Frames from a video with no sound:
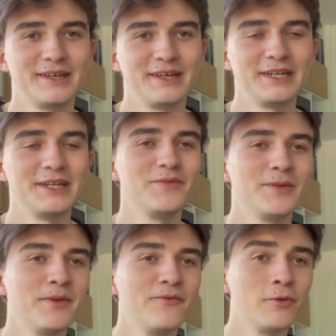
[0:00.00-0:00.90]
indem wir
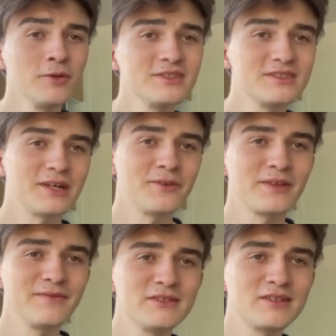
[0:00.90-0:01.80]
bewusst auf
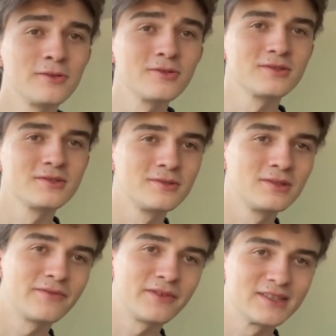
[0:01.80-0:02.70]
gewisse
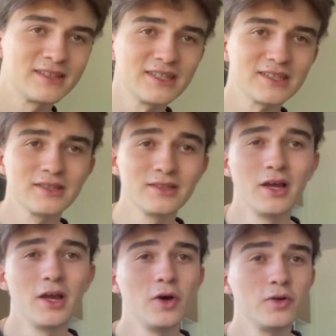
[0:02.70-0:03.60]
Luxusgüter verzichten
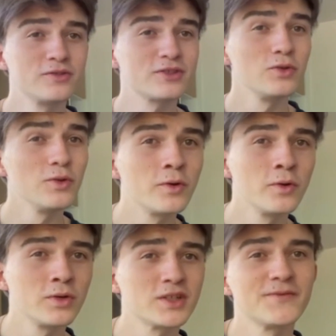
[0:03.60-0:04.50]
und unseren
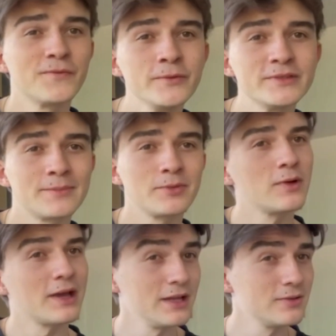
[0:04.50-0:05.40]
ökologischen
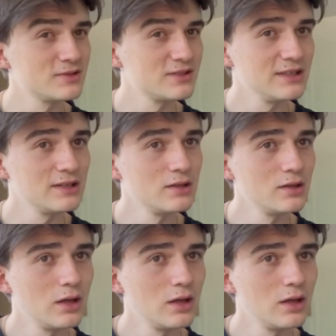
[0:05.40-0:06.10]
Fußabdruck reduzieren,